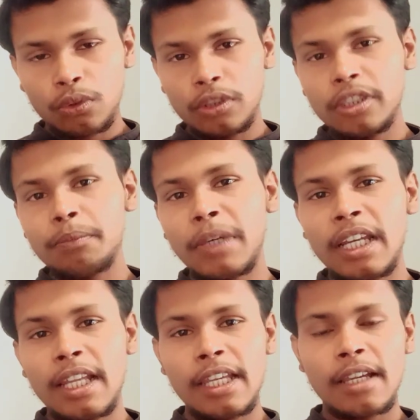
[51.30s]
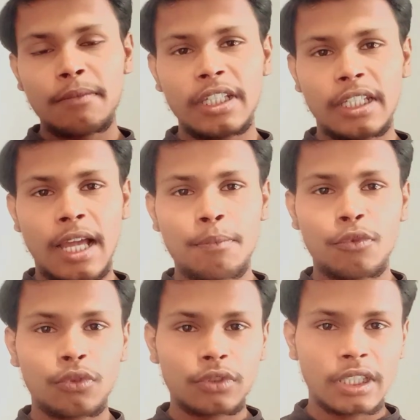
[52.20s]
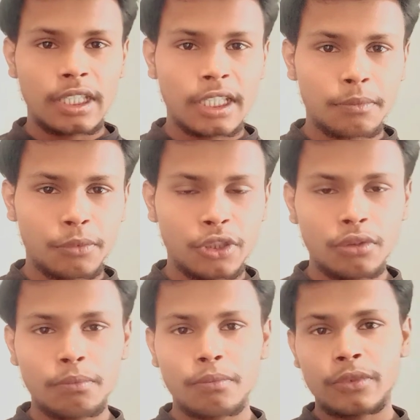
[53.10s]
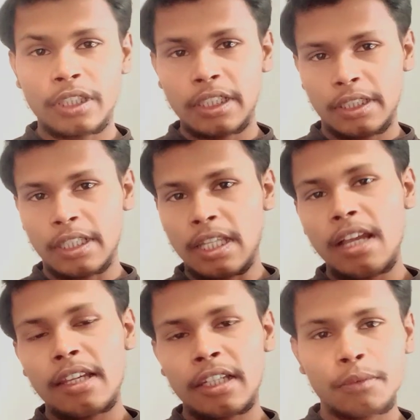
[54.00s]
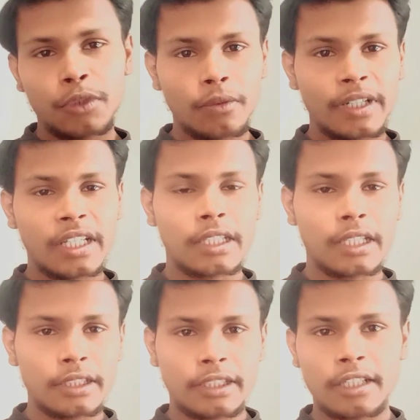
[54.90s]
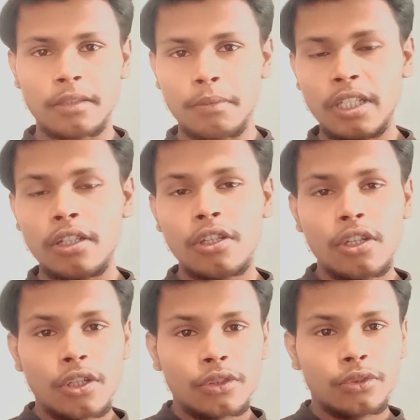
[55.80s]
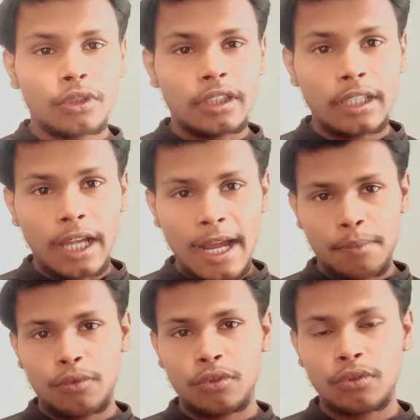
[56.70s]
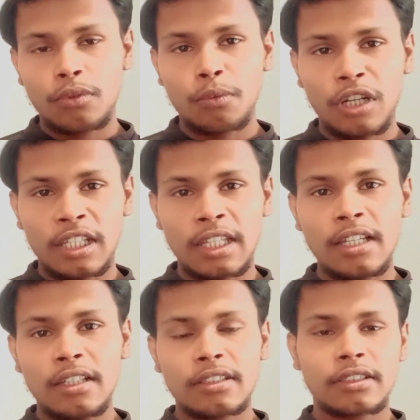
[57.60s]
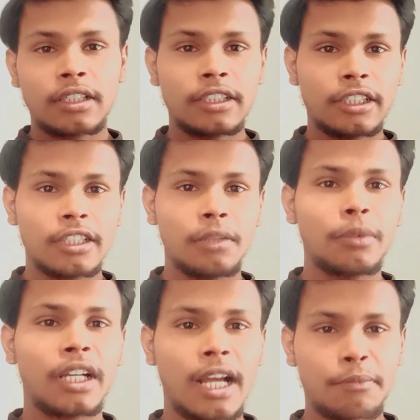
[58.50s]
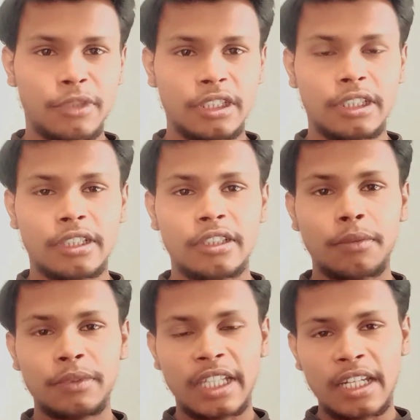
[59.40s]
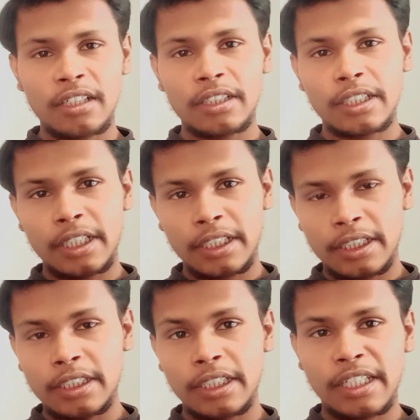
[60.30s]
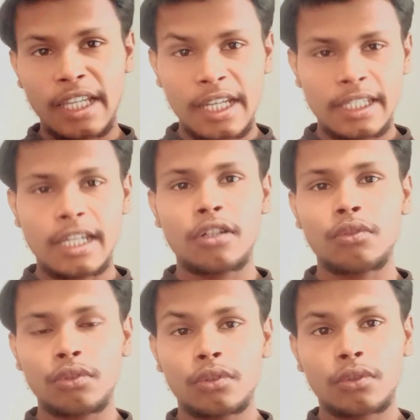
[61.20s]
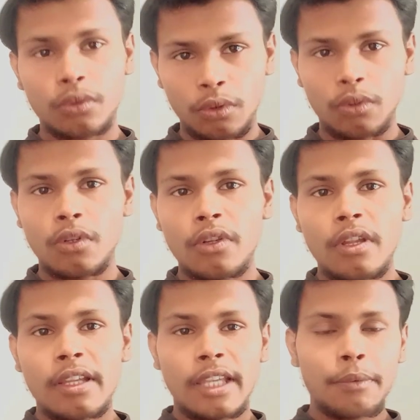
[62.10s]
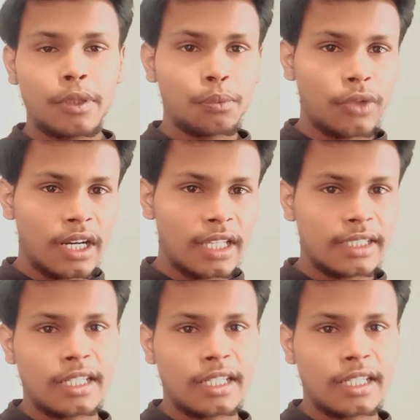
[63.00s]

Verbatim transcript: कुछ दिन पहले ही हमने आप लोगों से एक वीडियो शेयर किया था एक वीडियो बनाया था इस चैनल पे जो कि आप लोग को बोला था सजेशन पे काम कीजिए जब चैनल क्रिएट कीजिए नया चैनल हो तो या फिर पुराना